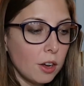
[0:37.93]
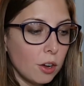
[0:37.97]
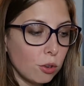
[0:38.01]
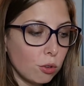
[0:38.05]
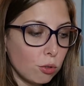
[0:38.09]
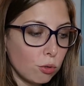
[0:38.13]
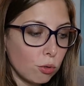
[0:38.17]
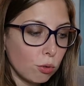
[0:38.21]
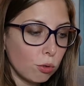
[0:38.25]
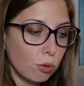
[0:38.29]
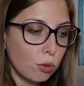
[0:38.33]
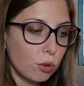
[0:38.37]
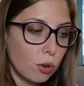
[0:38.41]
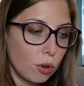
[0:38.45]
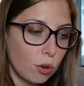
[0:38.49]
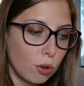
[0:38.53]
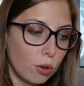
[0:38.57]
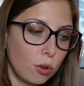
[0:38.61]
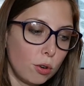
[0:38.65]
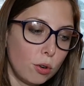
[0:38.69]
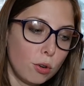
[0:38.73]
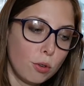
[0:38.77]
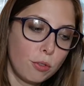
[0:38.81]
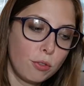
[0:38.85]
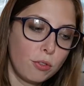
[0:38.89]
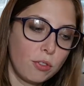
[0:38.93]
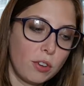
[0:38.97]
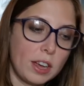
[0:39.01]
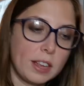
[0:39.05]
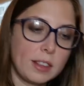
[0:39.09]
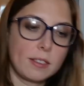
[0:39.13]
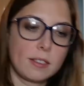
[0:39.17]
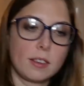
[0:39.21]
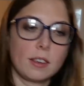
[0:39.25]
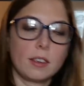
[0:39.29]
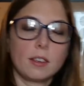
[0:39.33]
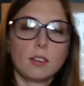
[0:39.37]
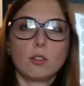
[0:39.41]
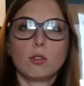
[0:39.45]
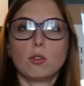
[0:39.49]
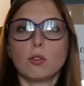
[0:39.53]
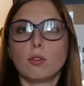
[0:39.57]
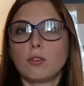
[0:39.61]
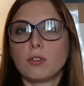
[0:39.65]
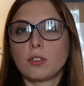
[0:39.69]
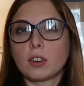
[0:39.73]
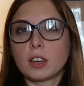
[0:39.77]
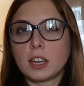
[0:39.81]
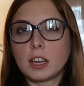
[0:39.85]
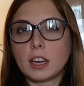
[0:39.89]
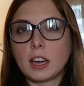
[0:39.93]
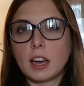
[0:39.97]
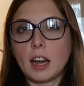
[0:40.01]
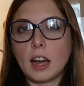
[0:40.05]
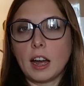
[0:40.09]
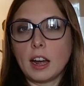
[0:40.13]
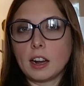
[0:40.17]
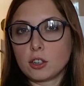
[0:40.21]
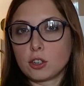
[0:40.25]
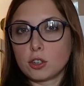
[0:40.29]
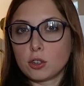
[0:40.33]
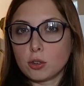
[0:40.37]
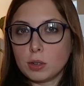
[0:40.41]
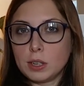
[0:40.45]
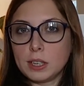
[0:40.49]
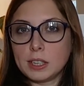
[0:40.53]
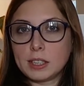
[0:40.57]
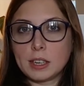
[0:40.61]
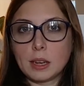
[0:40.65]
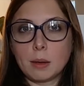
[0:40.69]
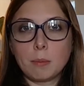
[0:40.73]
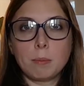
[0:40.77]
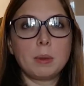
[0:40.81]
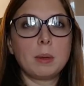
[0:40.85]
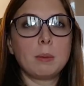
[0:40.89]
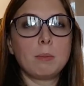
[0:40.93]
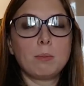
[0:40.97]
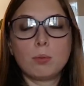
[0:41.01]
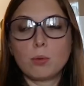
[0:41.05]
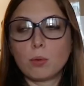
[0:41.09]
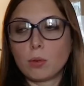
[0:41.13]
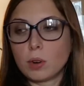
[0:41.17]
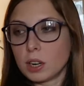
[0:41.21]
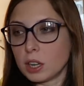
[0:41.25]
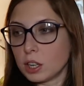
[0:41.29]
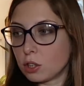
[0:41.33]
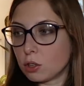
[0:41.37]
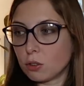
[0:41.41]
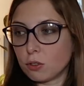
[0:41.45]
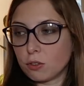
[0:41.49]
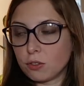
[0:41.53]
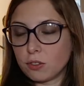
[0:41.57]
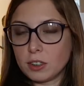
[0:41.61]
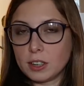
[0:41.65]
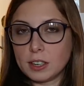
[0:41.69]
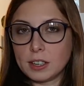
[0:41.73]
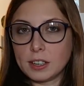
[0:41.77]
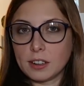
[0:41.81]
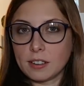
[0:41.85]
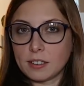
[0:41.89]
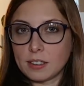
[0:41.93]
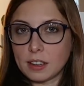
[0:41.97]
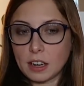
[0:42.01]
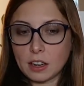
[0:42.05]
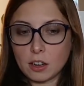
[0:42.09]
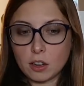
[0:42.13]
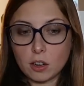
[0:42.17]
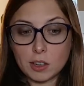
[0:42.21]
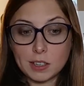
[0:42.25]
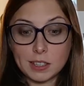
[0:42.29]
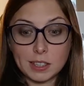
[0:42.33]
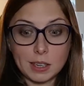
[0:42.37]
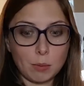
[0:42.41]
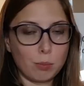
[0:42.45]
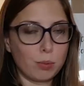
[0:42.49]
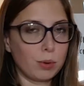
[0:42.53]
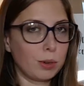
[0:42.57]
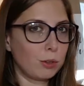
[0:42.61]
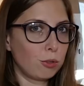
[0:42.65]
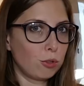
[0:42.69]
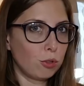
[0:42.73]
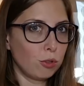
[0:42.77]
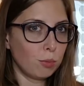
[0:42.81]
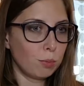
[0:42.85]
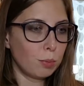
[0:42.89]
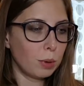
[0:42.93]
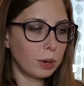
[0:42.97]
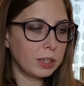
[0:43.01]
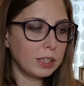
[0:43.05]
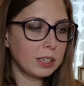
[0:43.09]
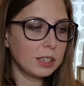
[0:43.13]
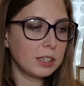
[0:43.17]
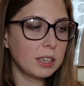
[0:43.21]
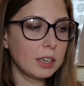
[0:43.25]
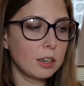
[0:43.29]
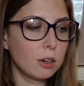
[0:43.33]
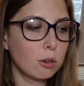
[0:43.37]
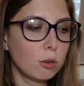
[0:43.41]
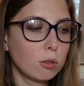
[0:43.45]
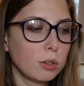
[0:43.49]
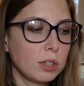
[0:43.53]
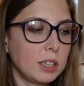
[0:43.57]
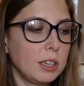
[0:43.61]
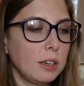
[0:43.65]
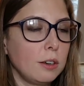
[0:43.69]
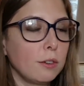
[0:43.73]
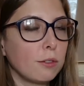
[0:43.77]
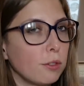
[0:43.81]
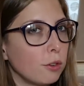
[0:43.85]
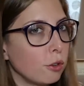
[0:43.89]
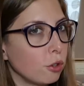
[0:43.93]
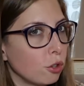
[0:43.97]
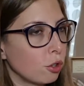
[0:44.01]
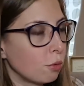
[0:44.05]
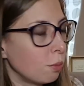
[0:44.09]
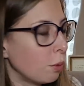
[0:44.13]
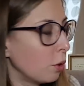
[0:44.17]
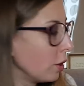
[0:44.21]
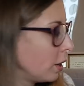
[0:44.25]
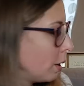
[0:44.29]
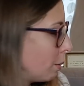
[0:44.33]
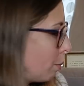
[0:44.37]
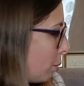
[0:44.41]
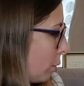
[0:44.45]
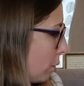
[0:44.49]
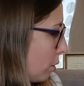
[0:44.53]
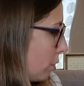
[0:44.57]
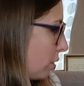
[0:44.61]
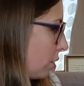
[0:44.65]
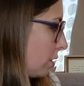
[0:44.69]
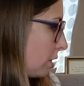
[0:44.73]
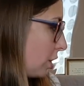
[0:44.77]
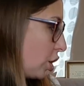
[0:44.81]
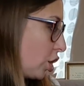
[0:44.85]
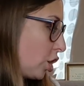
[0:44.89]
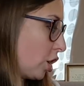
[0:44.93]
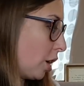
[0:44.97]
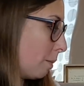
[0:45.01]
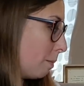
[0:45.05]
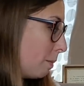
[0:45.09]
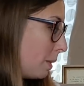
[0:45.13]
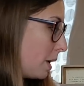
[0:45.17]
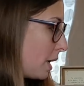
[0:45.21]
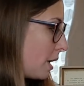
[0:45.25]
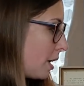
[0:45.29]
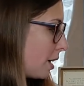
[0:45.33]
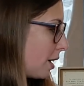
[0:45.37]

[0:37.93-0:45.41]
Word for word: Donc euh, le fait d'offrir un joli tapis pour réchauffer un intérieur, ça peut être une bonne idée aussi. Franchement, on n'y pense jamais.